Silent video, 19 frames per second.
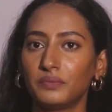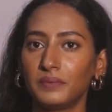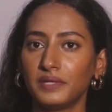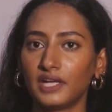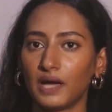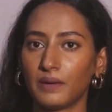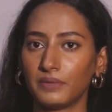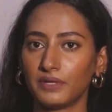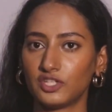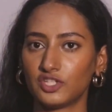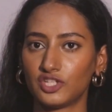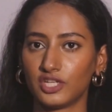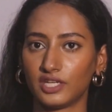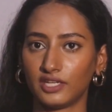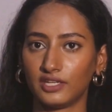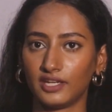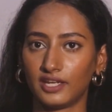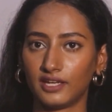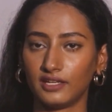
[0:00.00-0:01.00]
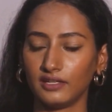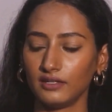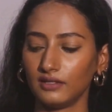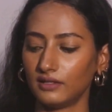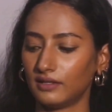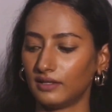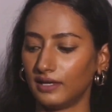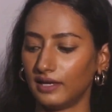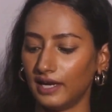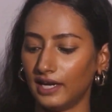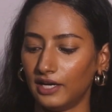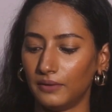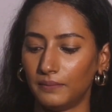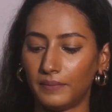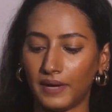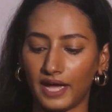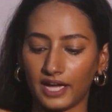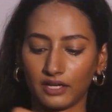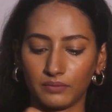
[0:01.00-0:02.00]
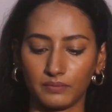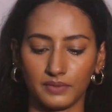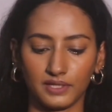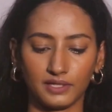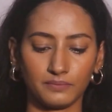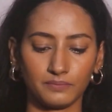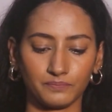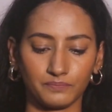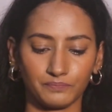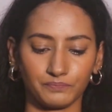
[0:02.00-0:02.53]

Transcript: में यहाँ पे चेन है एंड बैक में